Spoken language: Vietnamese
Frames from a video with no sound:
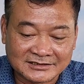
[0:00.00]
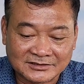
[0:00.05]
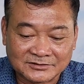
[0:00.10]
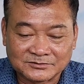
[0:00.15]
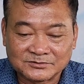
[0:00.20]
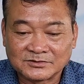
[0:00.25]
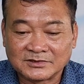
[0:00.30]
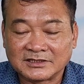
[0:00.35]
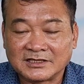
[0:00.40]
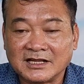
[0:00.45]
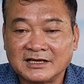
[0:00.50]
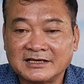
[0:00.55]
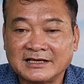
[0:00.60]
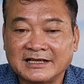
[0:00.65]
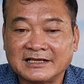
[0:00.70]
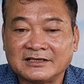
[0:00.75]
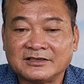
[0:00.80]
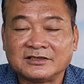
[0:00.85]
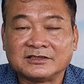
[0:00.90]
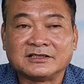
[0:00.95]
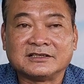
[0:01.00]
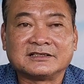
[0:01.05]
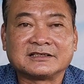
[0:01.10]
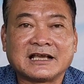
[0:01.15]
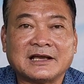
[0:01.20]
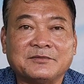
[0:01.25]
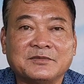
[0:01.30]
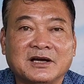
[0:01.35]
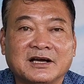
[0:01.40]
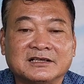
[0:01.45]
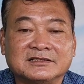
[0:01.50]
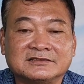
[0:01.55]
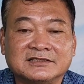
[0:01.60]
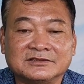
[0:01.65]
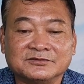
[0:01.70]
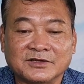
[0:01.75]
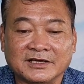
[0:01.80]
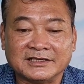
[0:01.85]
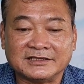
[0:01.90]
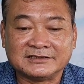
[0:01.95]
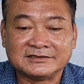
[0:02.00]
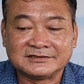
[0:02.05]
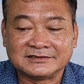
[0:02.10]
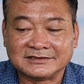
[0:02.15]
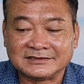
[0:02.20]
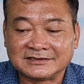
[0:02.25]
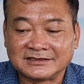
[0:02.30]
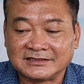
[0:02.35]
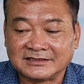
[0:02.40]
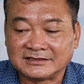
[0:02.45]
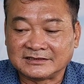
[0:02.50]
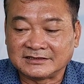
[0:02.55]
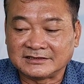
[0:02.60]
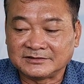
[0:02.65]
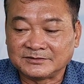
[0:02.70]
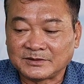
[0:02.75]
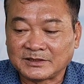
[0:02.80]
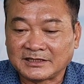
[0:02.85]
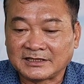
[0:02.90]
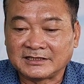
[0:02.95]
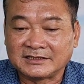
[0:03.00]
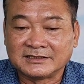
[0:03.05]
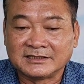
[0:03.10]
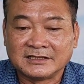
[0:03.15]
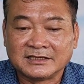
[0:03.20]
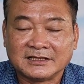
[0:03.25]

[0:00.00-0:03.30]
cũng đến đây thôi cảm ơn tướng Vĩ thì nếu mà